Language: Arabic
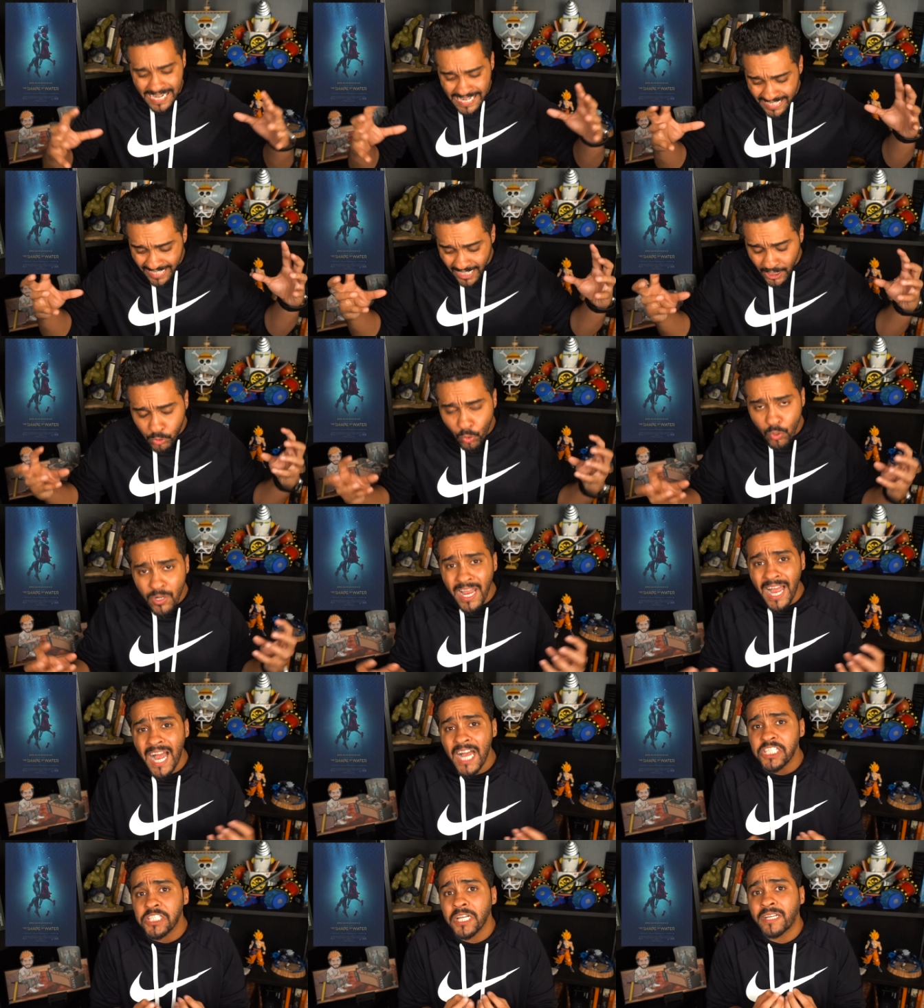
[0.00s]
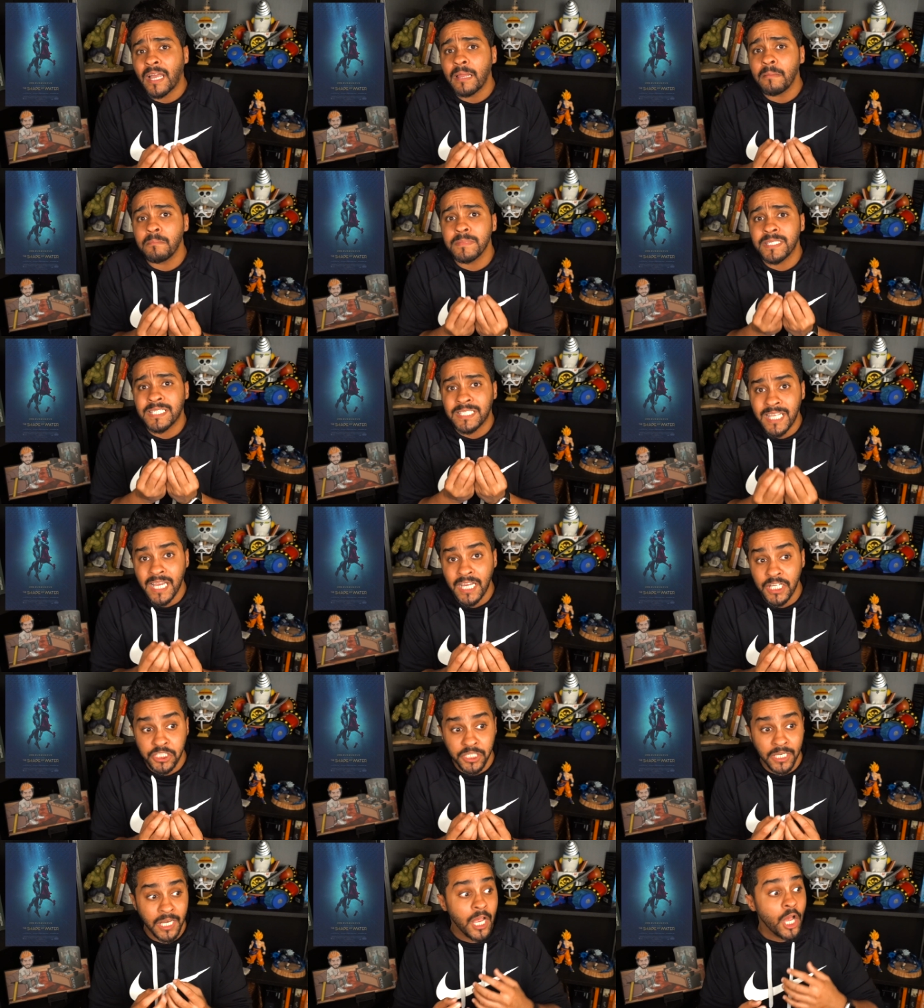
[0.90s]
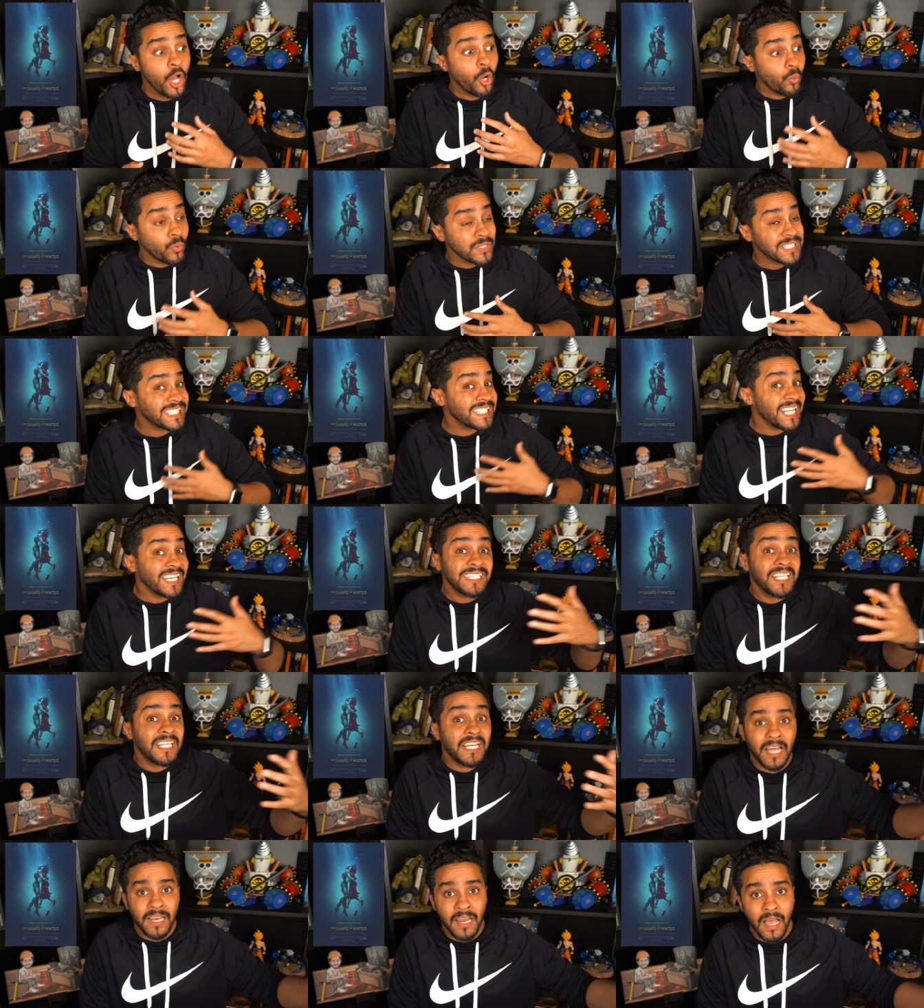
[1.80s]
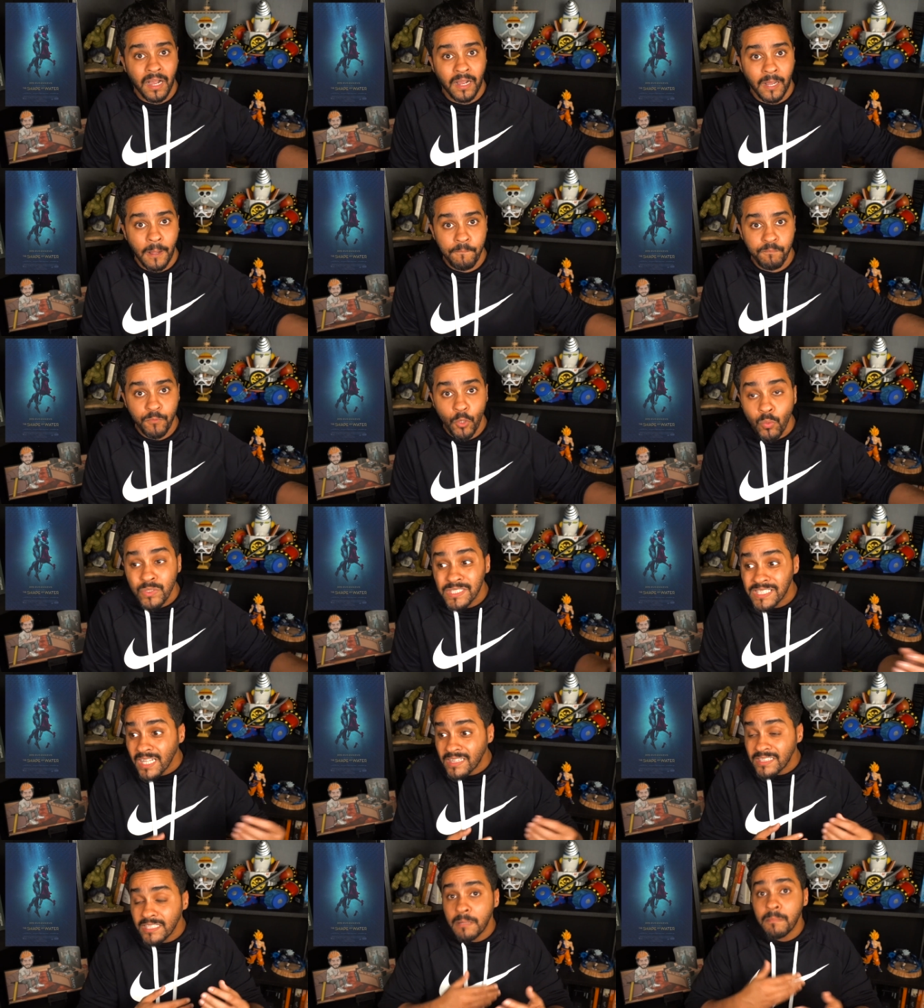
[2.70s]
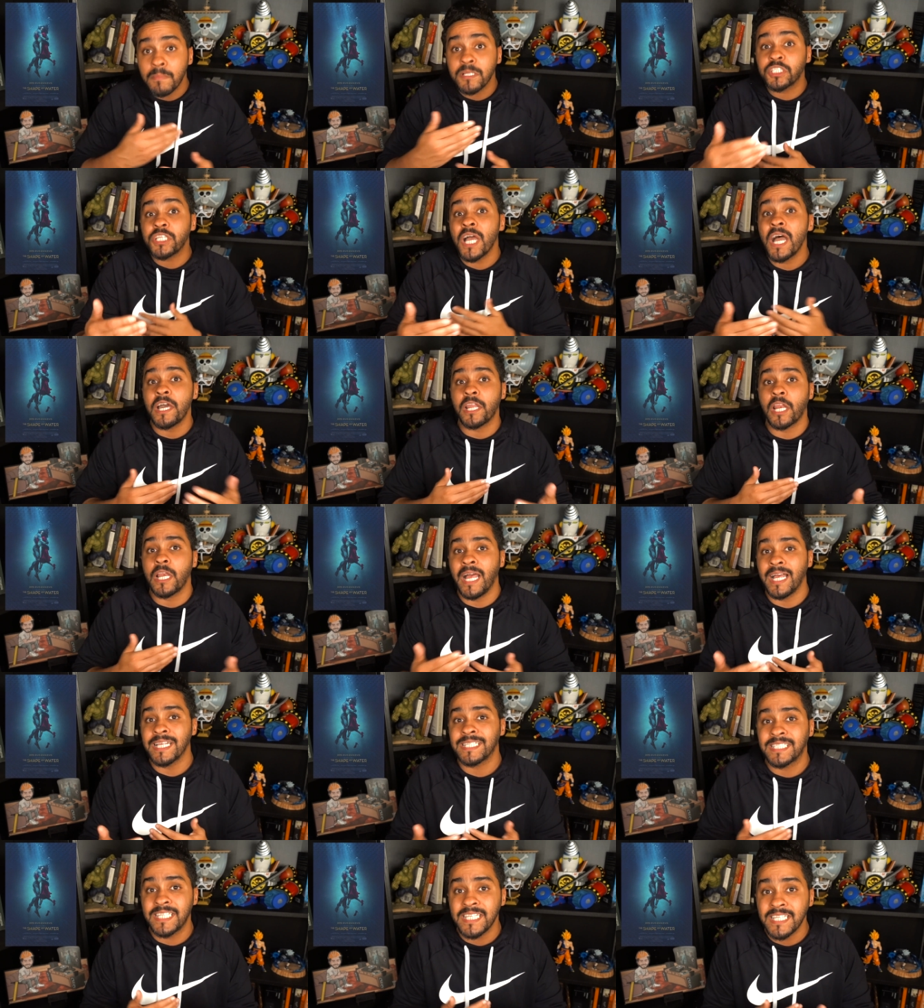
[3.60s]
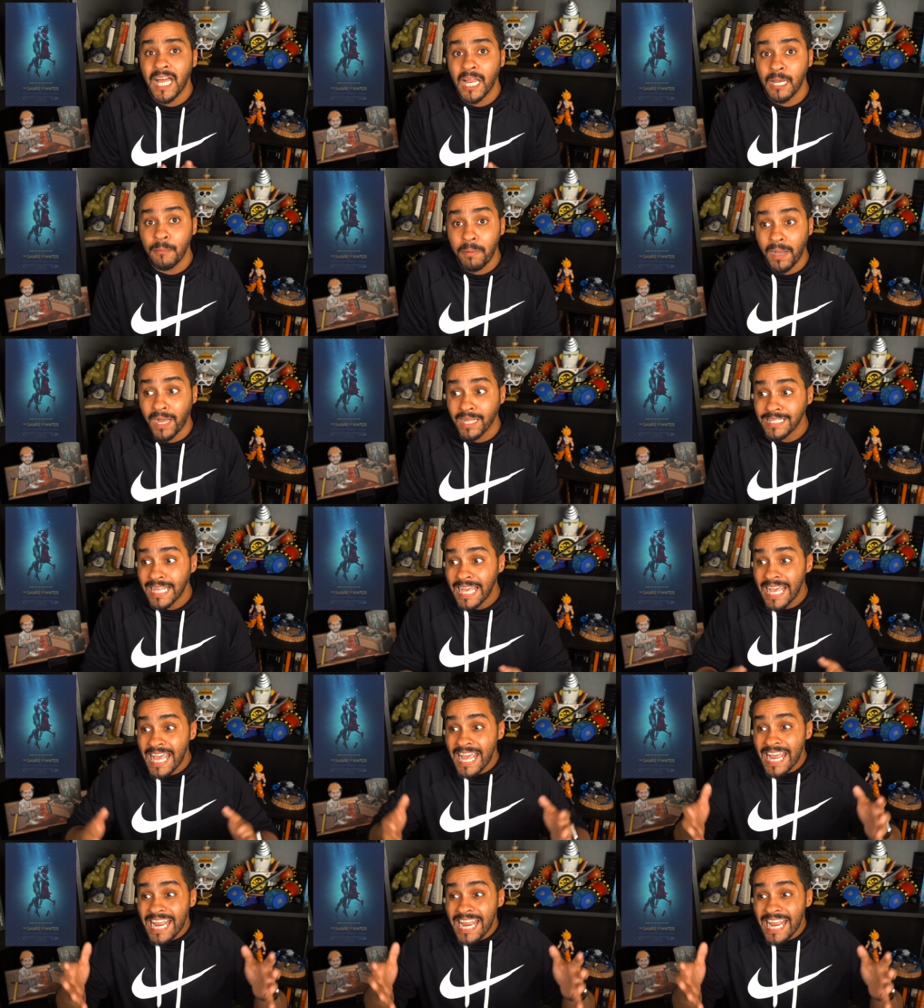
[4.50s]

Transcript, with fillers: لقيت كل حاجة كان مستعجل وصلت لي العلاقة وصلت لي المشاعر اللي حاسينها البعض